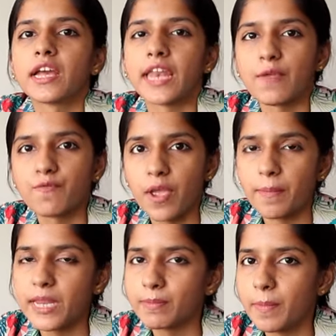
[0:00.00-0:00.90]
क्रेप
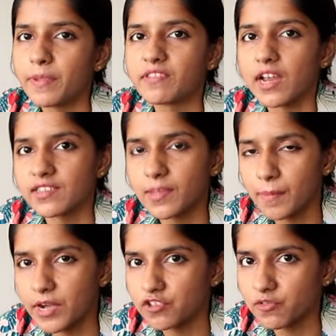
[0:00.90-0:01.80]
फैब्रिक में भी चार से
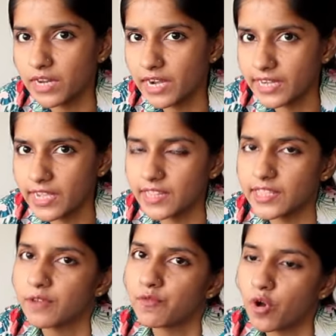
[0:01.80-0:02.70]
पाँच वैरायटी
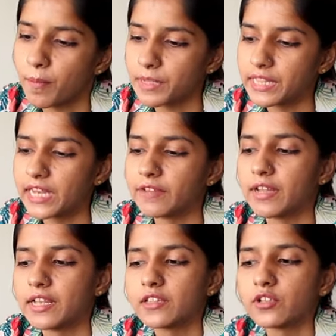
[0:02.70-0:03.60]
आती है वो हम बताने
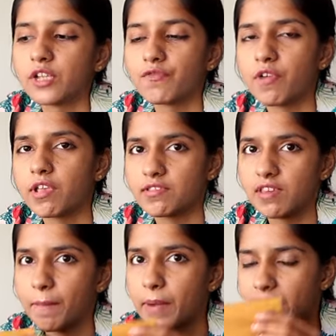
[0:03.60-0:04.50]
वाला हैं तो ये
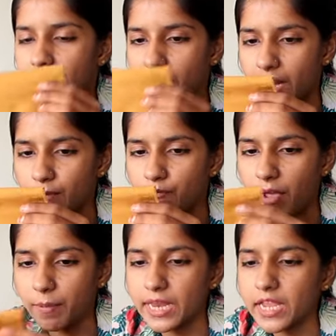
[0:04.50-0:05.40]
फर्स्ट है बटर क्रेप
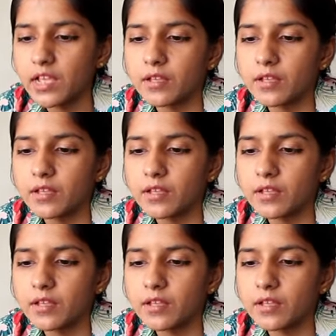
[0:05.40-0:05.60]
फैब्रिक